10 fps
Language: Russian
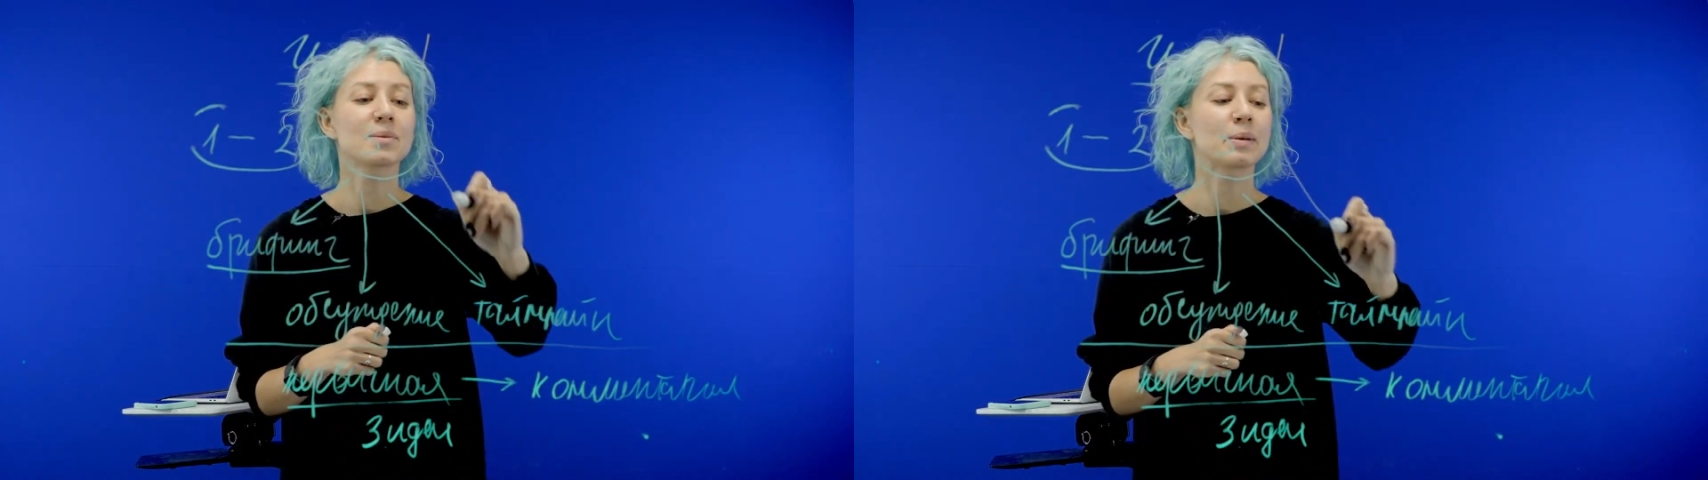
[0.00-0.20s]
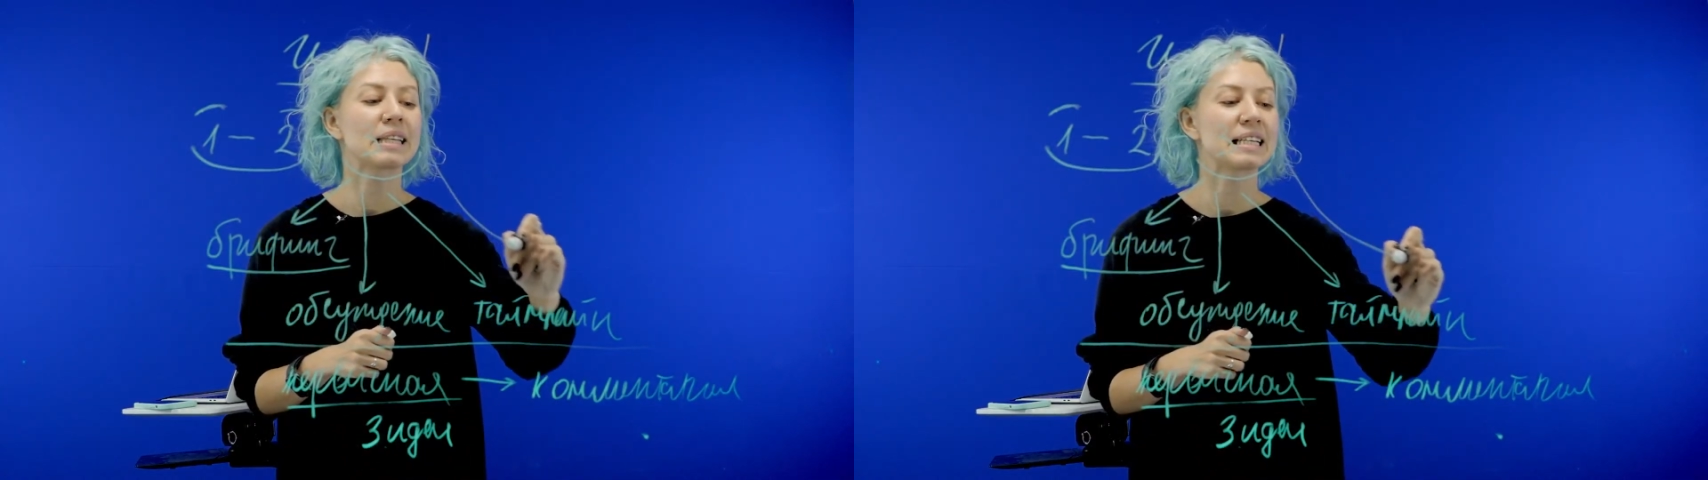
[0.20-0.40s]

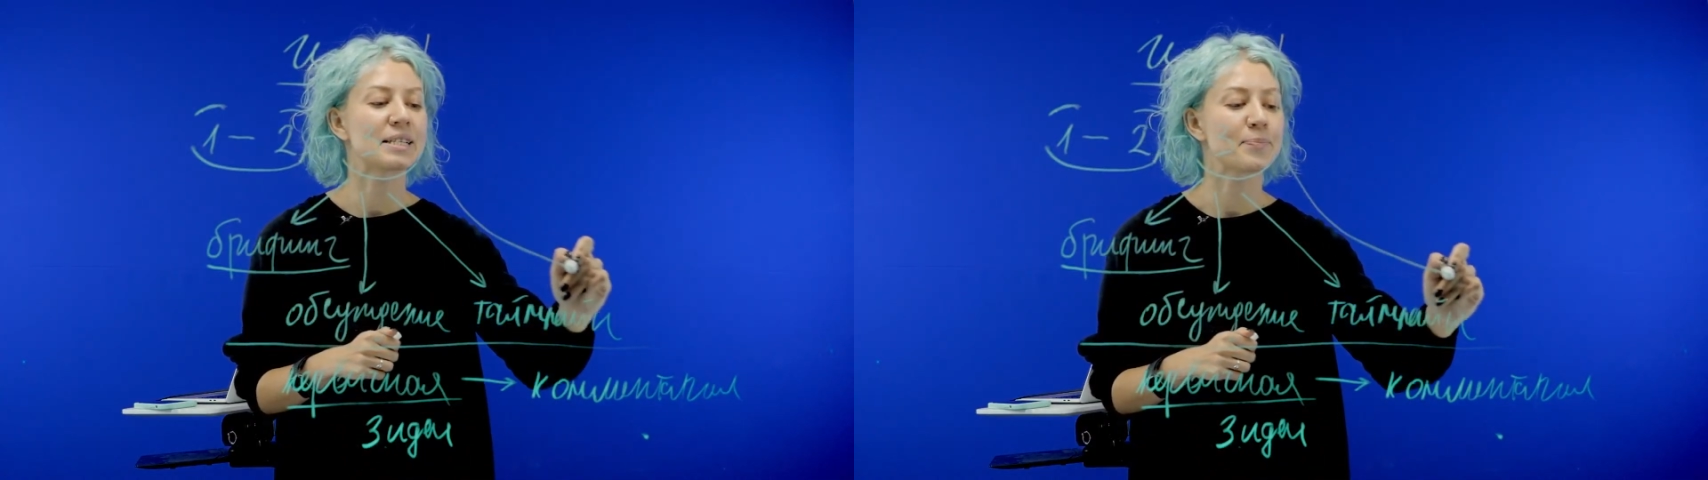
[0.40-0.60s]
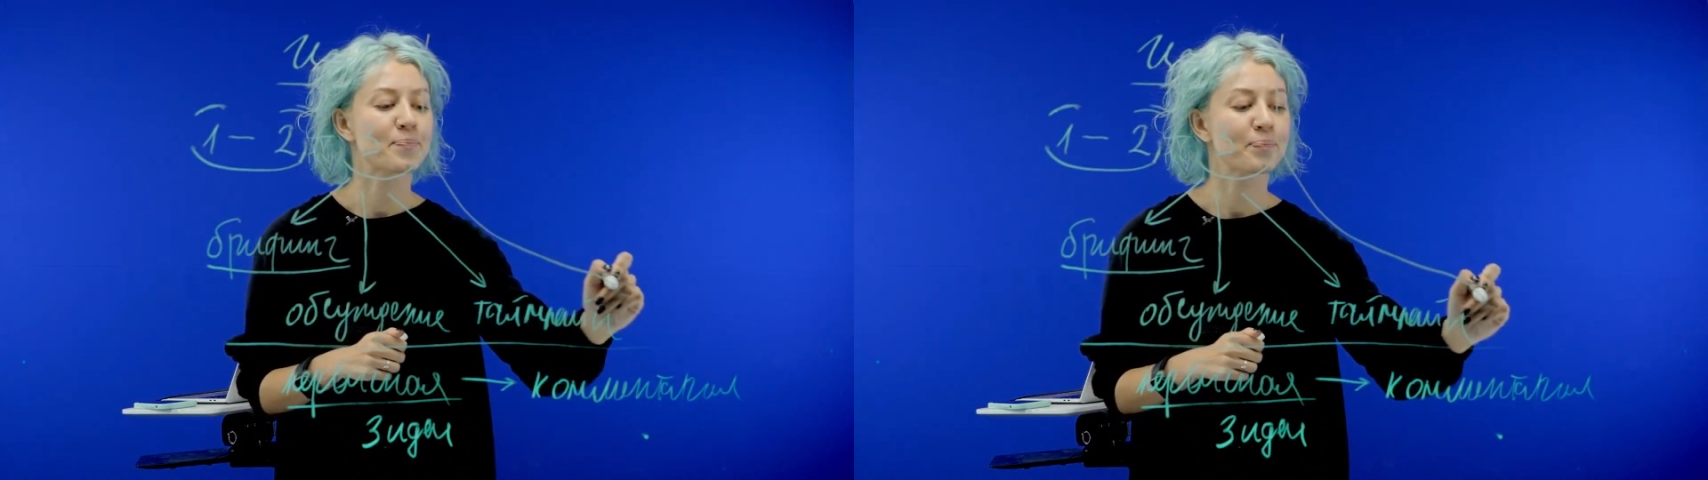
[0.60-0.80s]
смотрите.